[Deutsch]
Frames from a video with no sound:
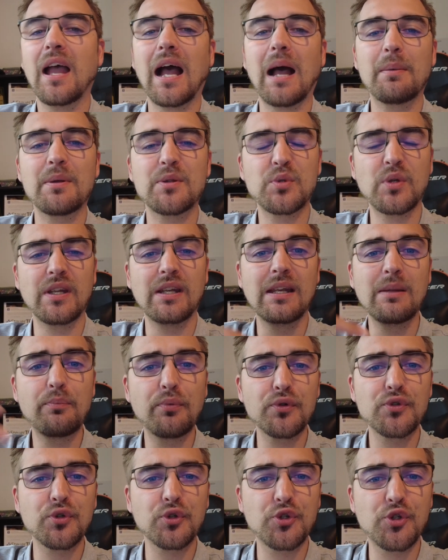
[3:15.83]
aber so eine
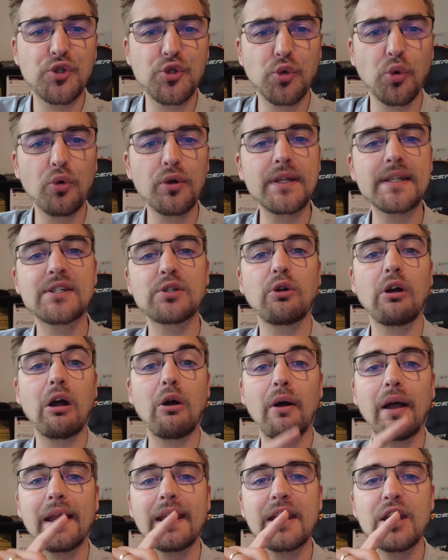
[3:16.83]
Liposuktion ist doch
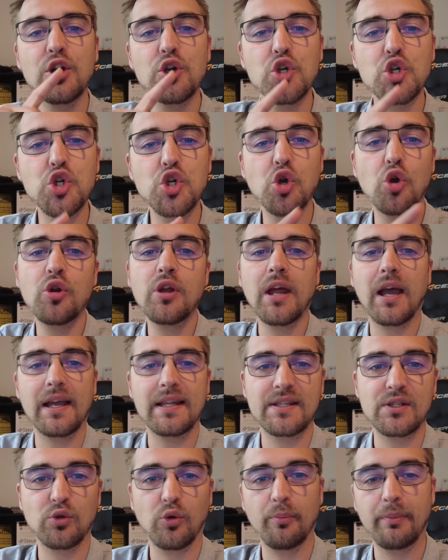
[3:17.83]
auch eine
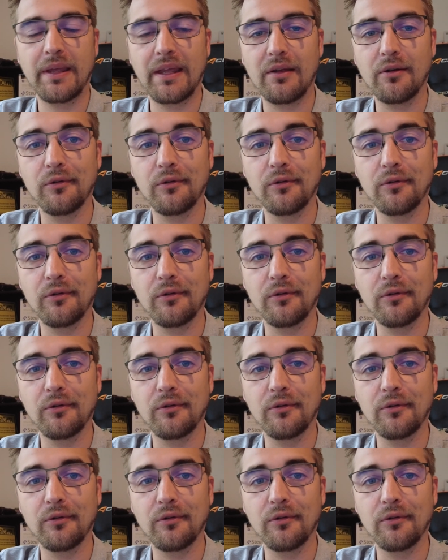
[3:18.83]
Schönheits-OP.